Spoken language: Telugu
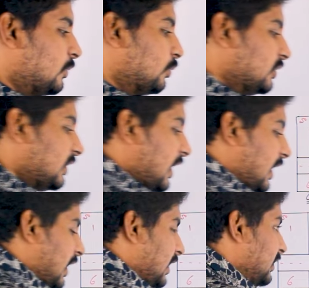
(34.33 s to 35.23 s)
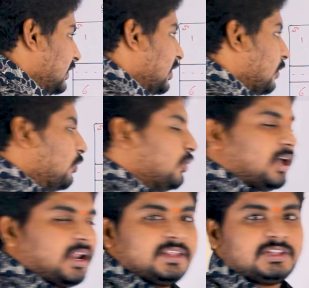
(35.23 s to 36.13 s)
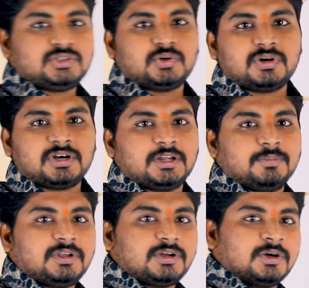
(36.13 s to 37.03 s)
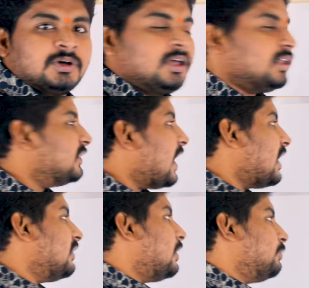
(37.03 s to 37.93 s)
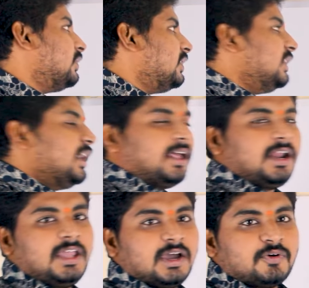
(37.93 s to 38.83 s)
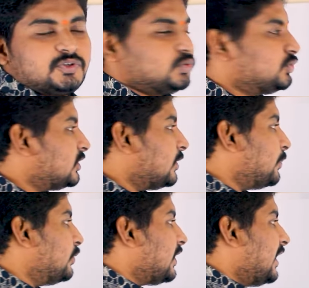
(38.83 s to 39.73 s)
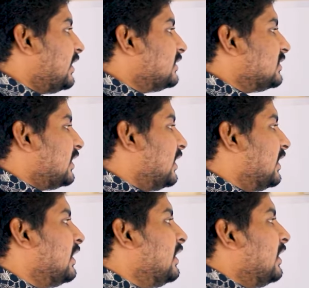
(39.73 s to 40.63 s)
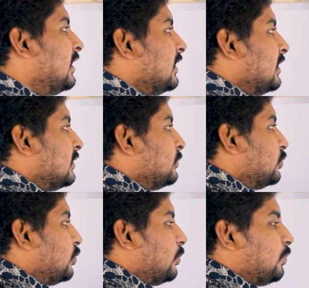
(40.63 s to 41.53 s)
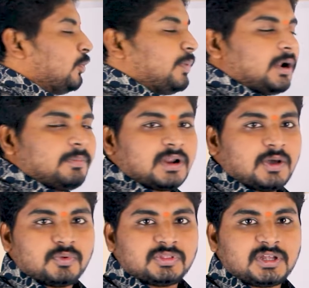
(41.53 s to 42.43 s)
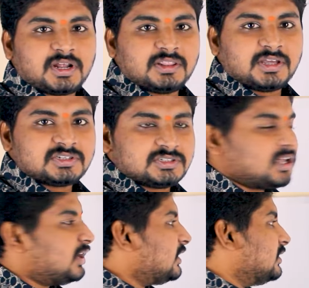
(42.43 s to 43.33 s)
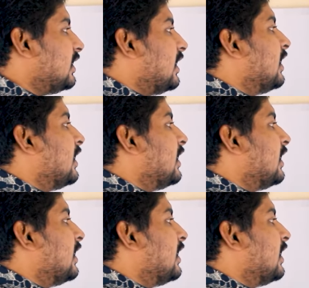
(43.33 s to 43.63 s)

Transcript: ముందుగా ఈ నమూనాను అయితే చూడండి మీరు దాదాపుగా ఏ లేఅవుట్ చూసినప్పటికైనా సరే తూర్పు పడమర ఉత్తర దక్షిణాల కింద